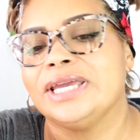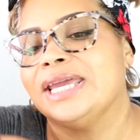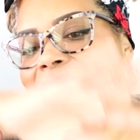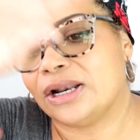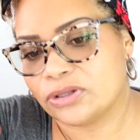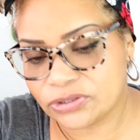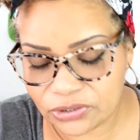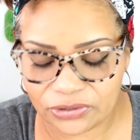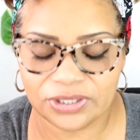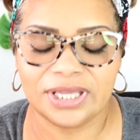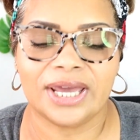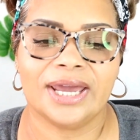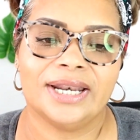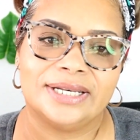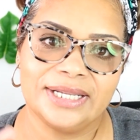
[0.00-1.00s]
y al otro
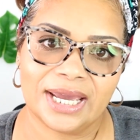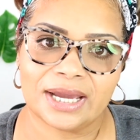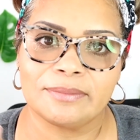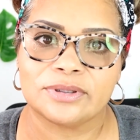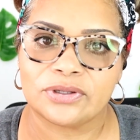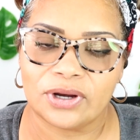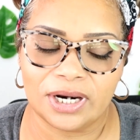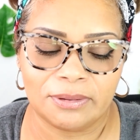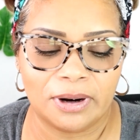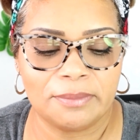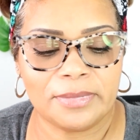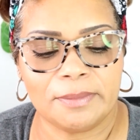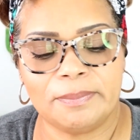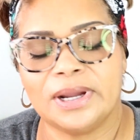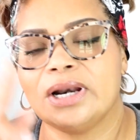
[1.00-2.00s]
día es el día que me toca
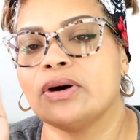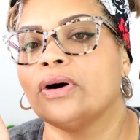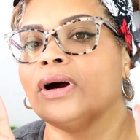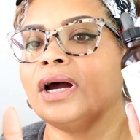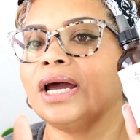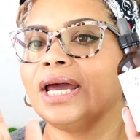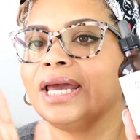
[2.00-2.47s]
lavarme el pelo